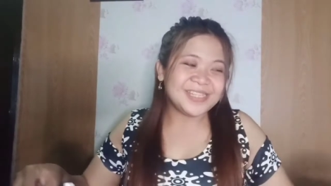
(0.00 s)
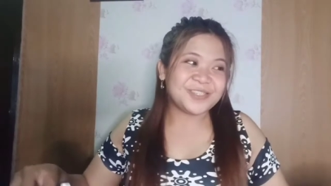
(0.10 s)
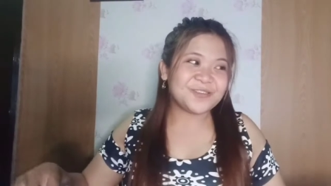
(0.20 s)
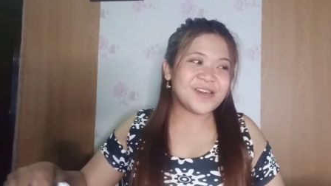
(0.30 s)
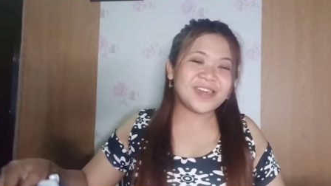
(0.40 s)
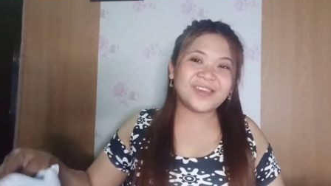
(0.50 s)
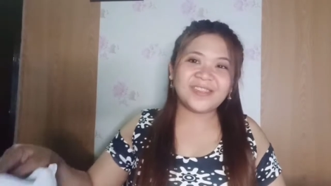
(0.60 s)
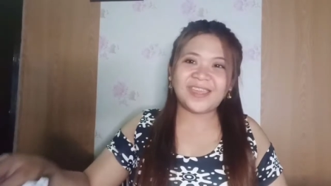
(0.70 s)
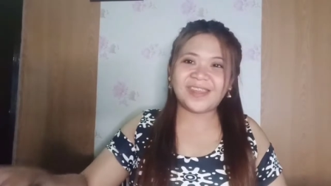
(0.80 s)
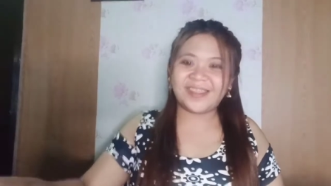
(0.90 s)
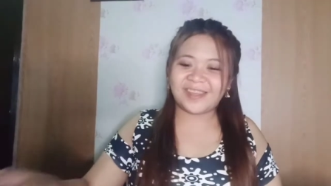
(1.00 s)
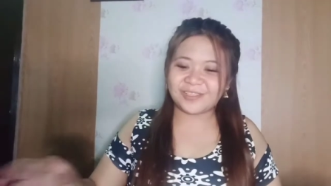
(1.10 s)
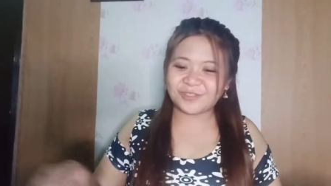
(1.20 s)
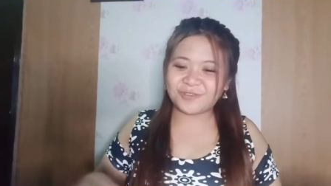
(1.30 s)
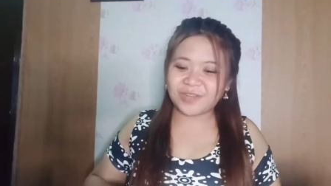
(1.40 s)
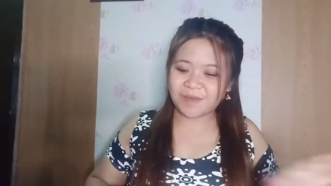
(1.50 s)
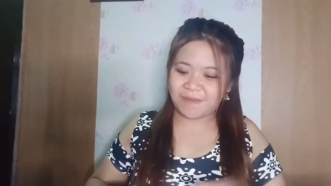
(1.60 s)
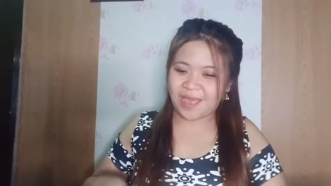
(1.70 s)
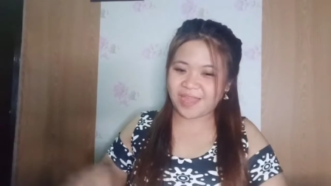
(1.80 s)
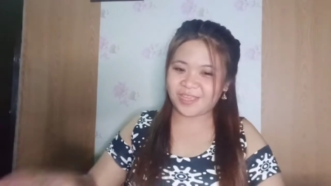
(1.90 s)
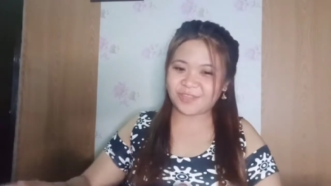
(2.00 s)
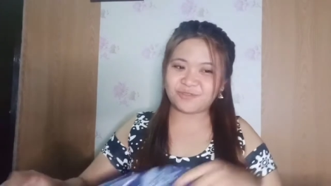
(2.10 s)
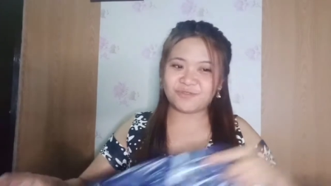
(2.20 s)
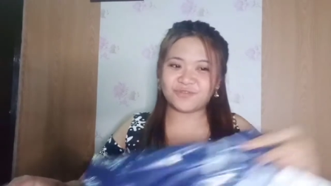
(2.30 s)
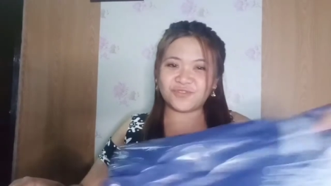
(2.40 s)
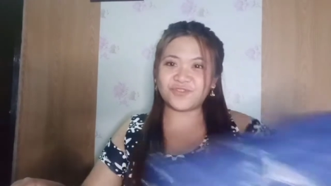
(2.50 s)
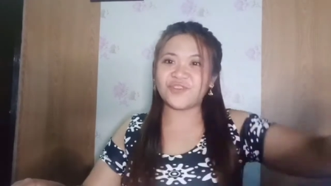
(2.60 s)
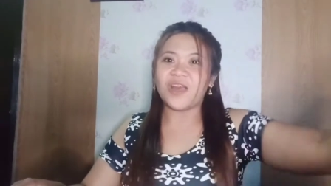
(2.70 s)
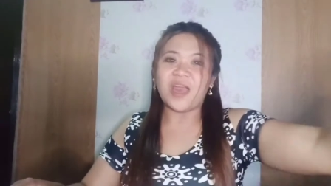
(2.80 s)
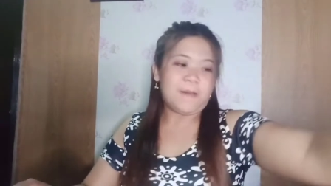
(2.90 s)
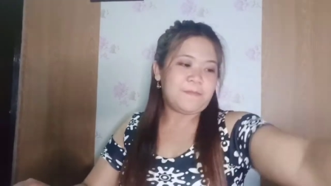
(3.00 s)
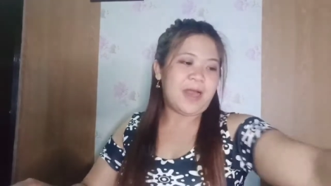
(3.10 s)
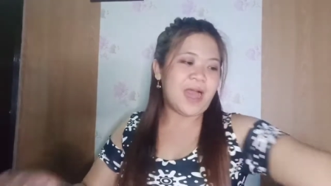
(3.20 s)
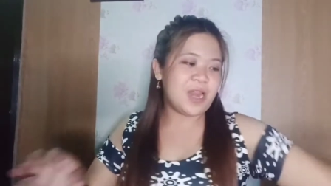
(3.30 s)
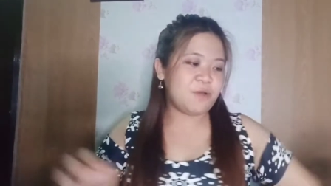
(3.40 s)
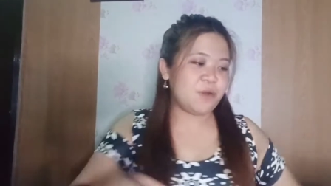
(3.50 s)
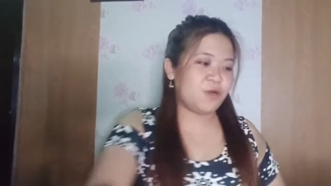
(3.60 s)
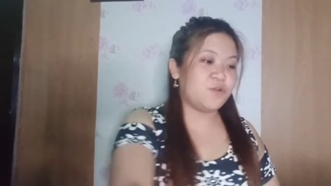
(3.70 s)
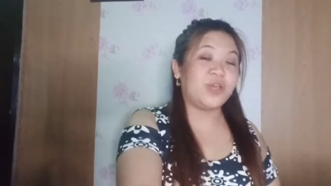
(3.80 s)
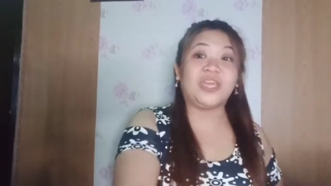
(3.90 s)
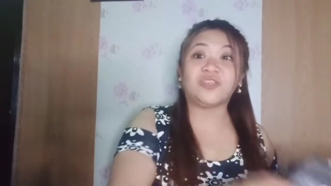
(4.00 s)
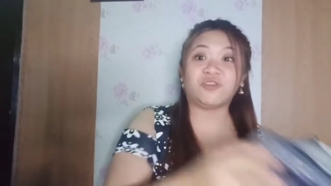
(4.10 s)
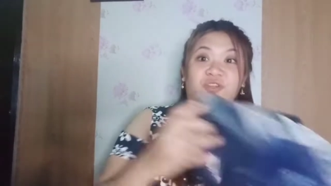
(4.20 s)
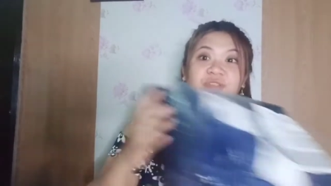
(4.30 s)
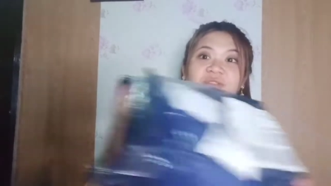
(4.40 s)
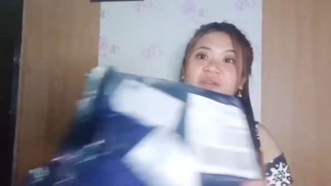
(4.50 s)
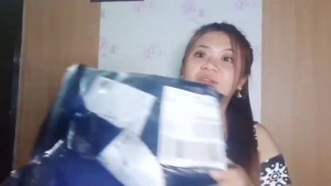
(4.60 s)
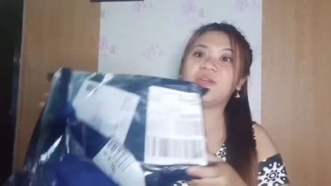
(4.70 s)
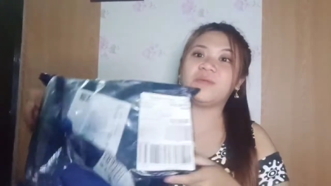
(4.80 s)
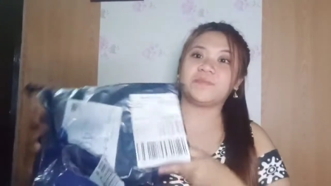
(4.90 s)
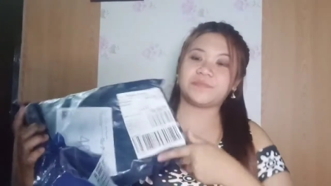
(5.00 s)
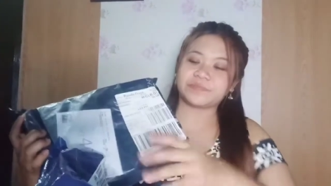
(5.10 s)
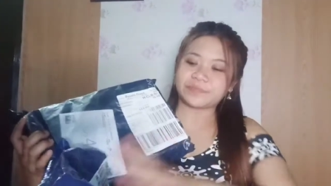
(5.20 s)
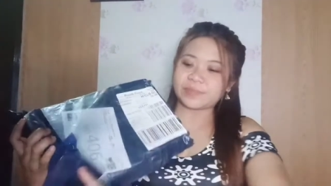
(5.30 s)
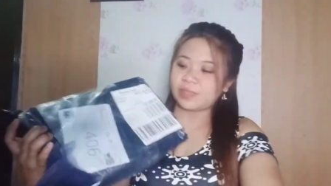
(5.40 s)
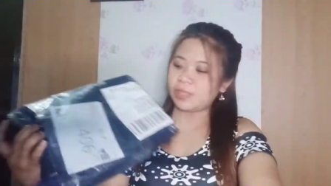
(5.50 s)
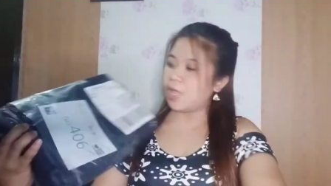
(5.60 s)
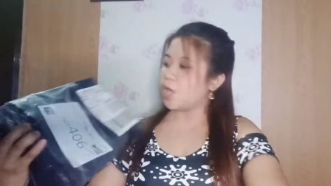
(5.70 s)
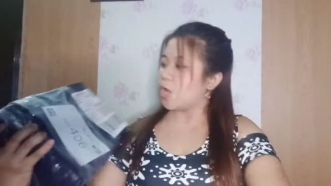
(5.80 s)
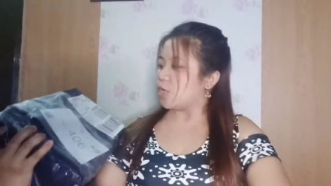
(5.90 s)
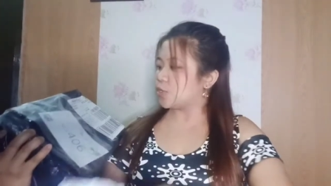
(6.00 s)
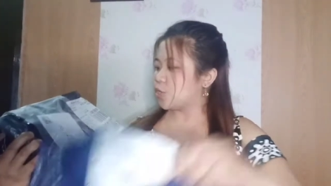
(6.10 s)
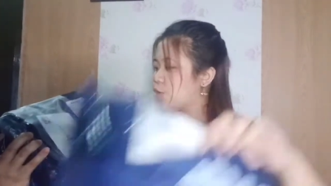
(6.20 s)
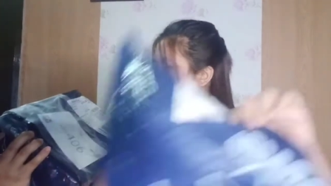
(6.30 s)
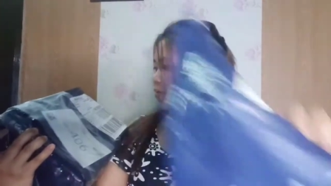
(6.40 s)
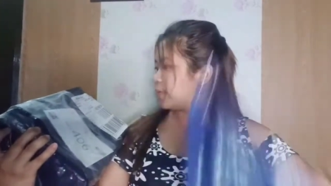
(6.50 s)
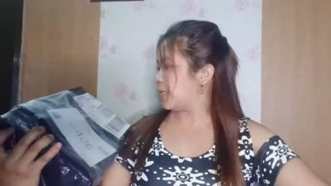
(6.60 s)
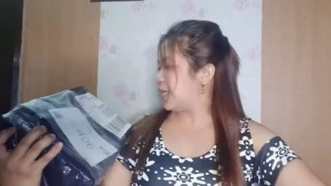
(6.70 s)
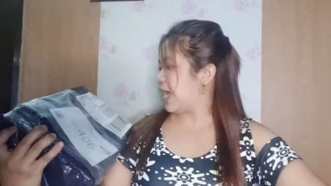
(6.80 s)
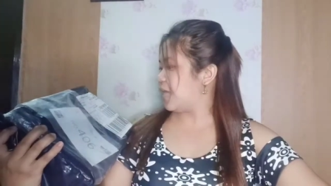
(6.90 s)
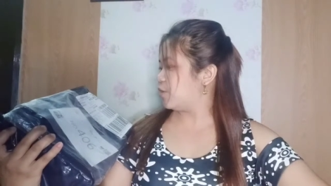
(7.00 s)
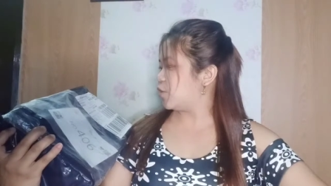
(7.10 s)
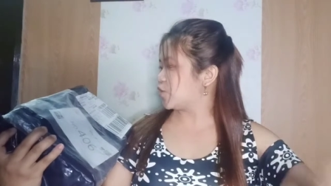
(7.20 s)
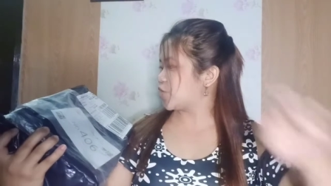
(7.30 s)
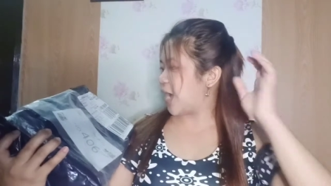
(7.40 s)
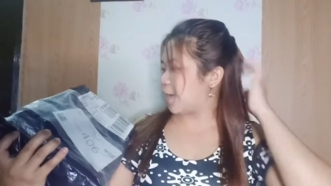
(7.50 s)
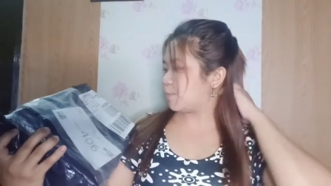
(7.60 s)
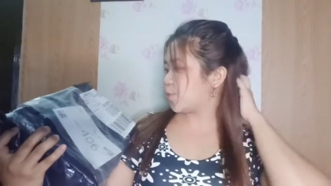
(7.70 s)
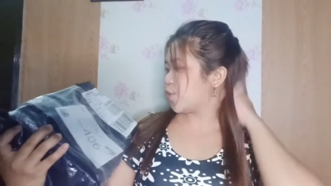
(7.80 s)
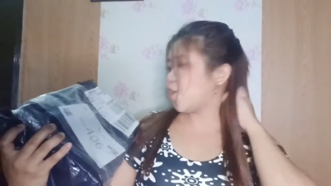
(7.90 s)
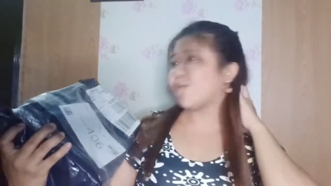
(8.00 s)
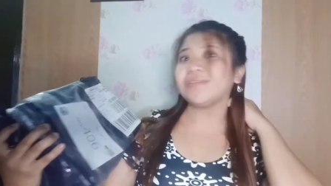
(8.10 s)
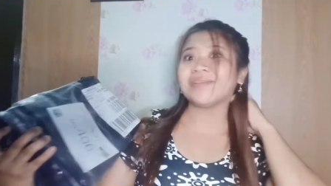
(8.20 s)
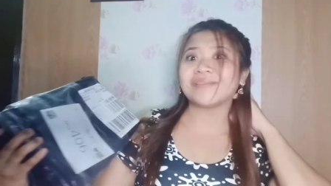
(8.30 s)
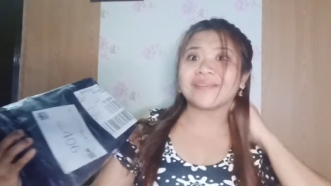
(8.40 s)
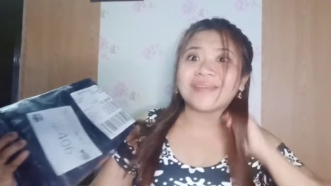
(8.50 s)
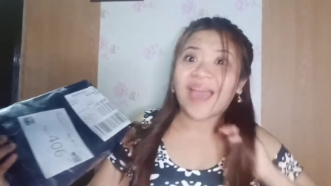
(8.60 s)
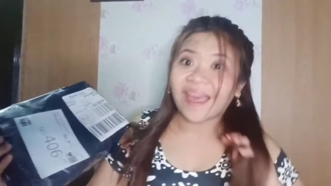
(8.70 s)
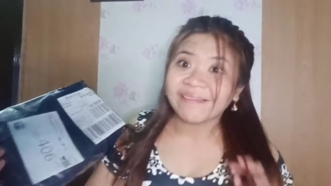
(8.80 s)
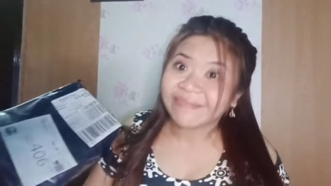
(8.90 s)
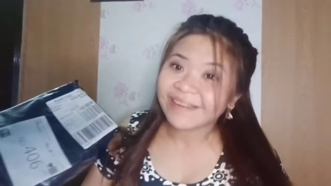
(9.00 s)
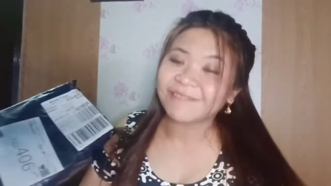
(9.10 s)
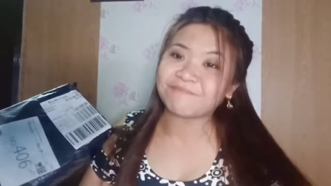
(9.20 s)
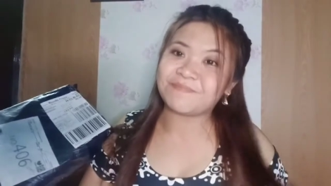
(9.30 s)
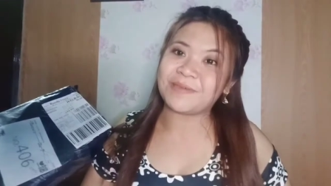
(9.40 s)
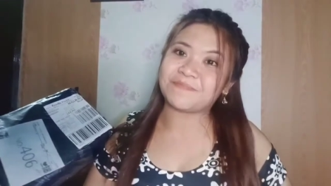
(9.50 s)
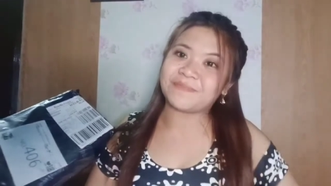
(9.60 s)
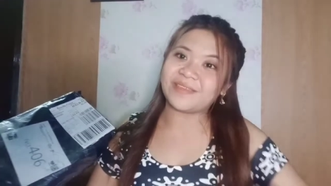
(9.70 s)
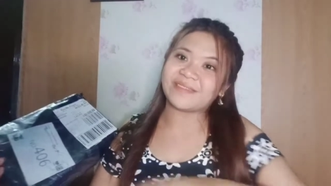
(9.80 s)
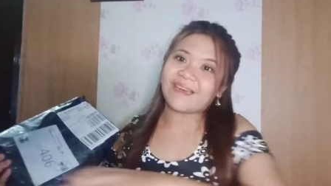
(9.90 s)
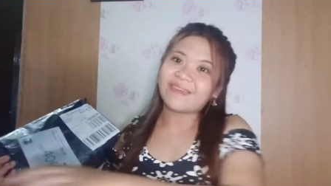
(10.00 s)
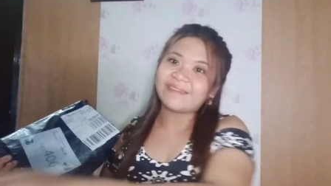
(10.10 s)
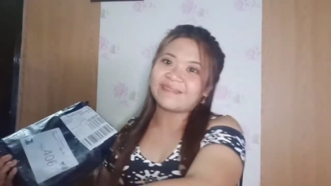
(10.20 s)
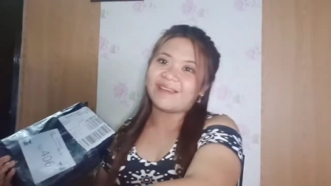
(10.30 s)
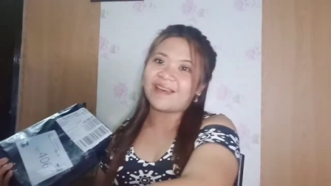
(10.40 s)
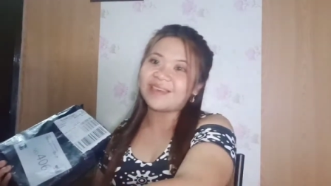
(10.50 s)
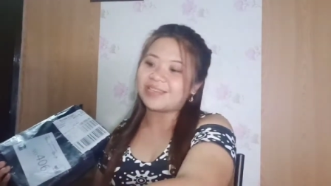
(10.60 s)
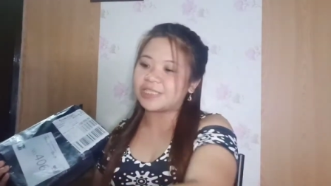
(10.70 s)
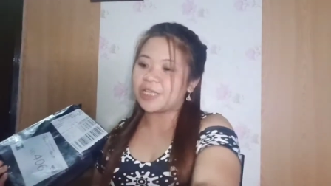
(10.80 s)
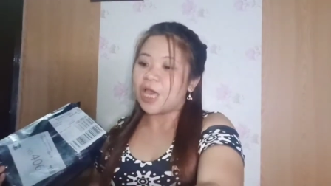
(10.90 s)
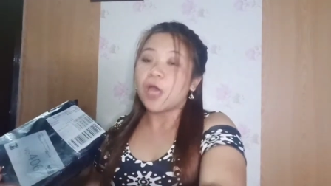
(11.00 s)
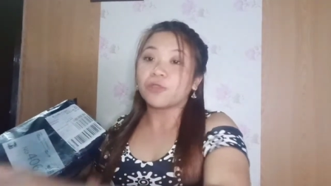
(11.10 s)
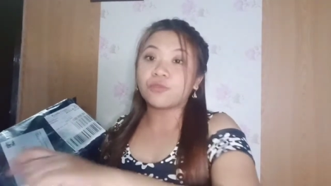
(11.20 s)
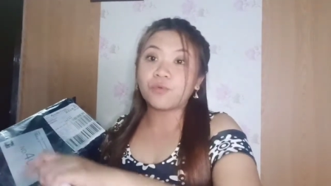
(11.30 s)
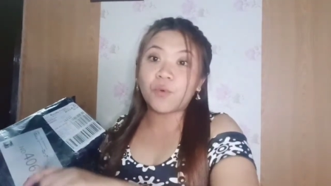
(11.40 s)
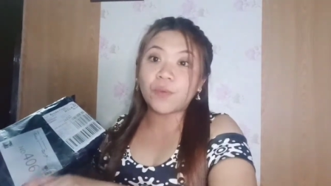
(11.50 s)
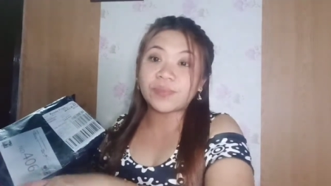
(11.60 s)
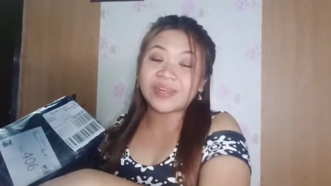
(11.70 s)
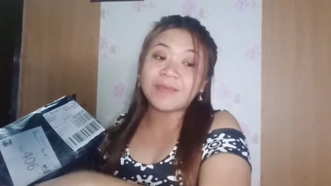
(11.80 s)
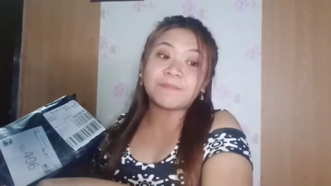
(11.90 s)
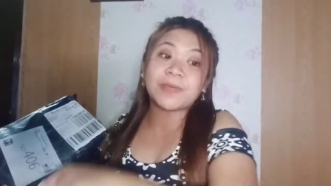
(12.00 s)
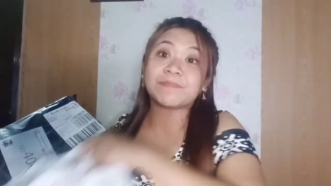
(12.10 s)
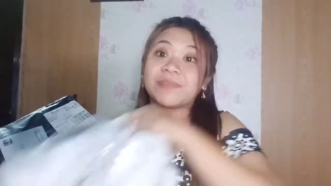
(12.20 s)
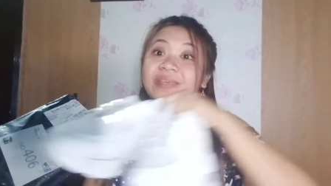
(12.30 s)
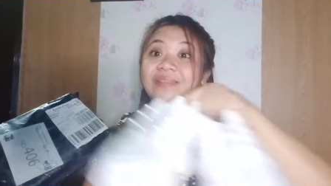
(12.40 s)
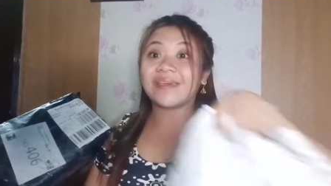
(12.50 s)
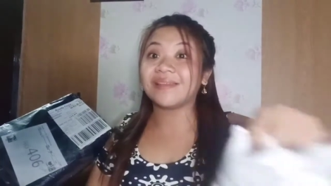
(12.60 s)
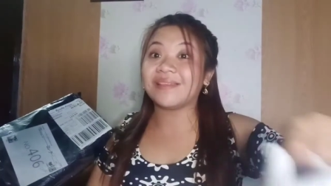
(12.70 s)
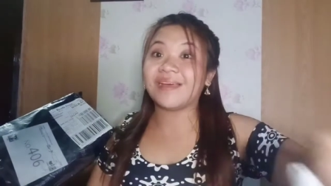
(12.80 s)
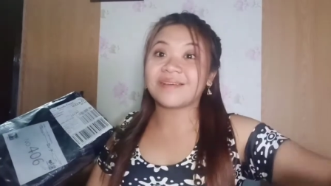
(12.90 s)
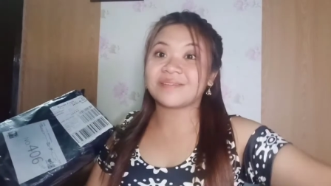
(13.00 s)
So, ngayon, in-next ko naman itong pangalawa kong in-order. So, ano siya, for only 359, guys. 359 lang